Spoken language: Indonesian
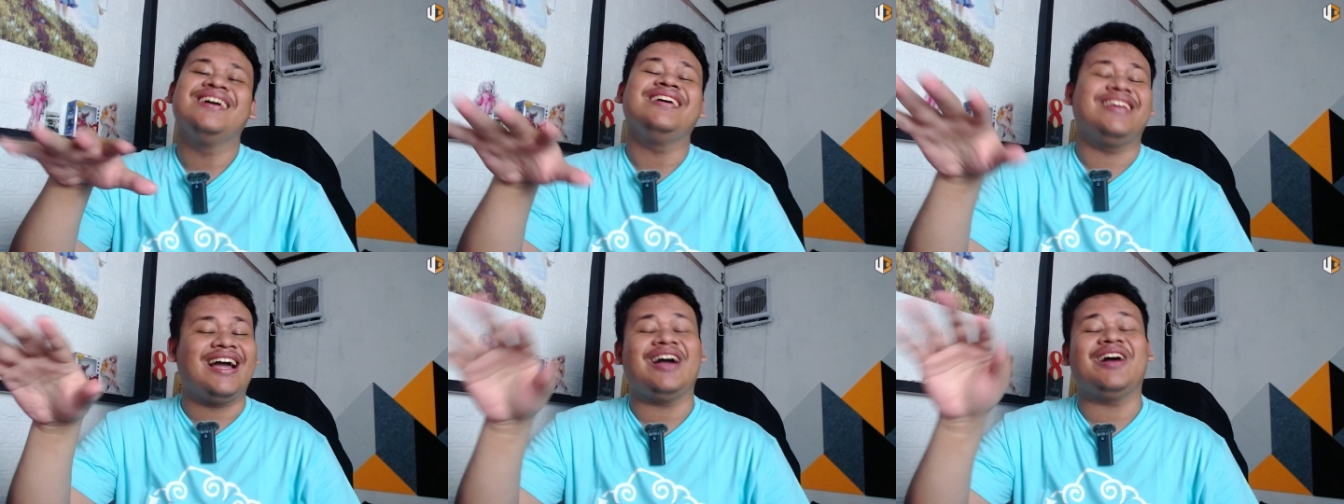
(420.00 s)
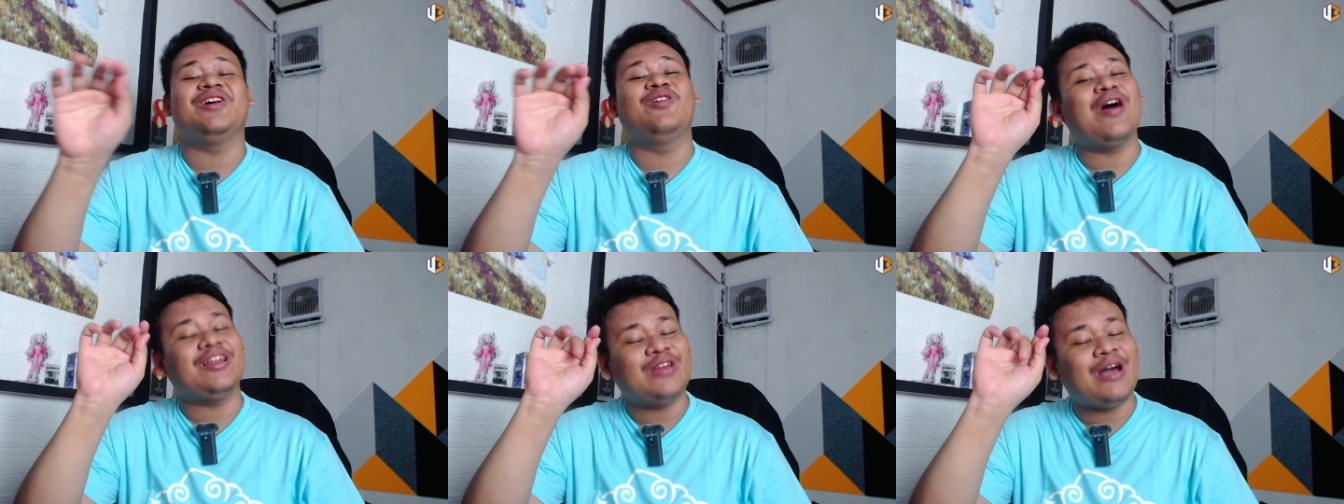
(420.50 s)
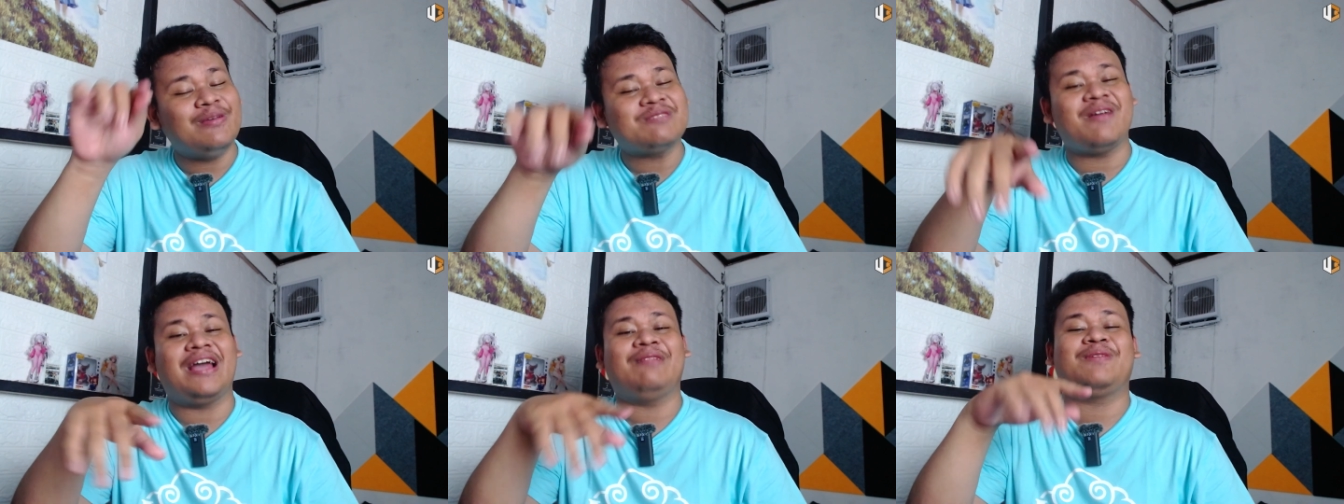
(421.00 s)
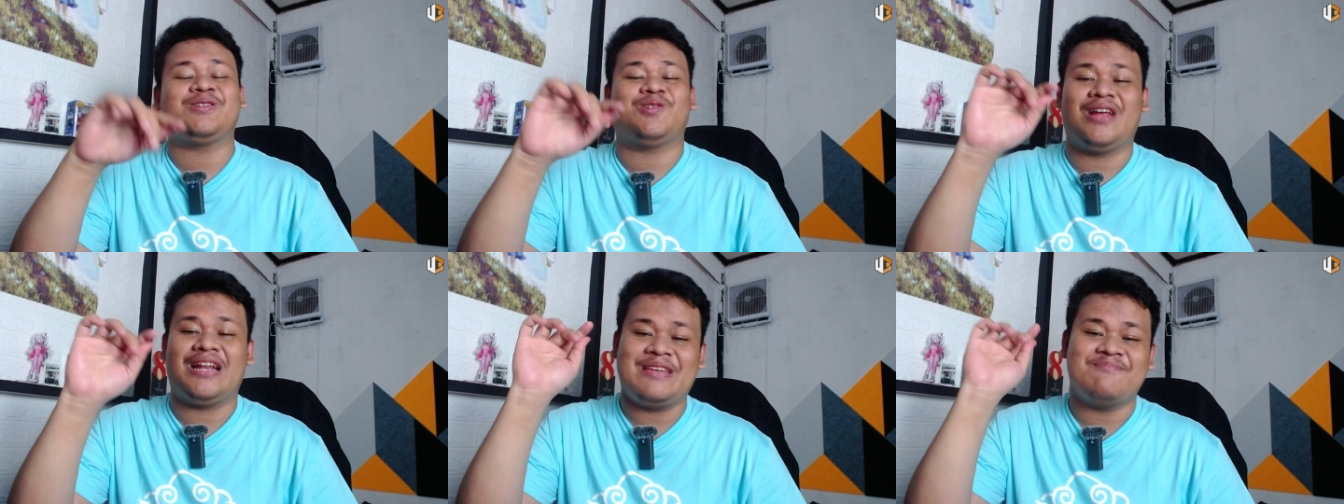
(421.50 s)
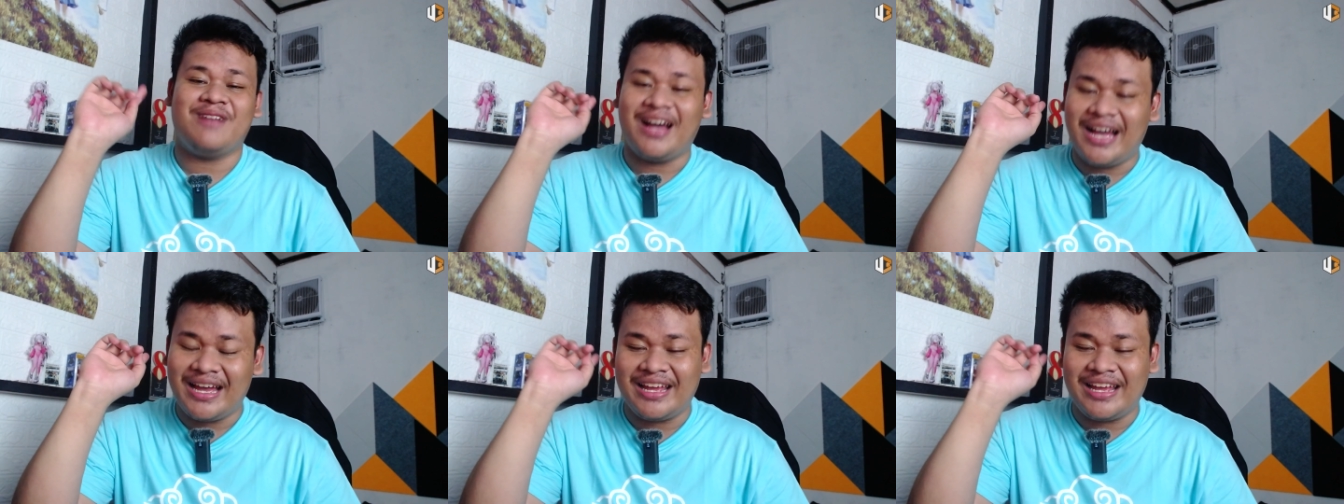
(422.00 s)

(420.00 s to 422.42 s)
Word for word: ya gue tuh habis main Persona 5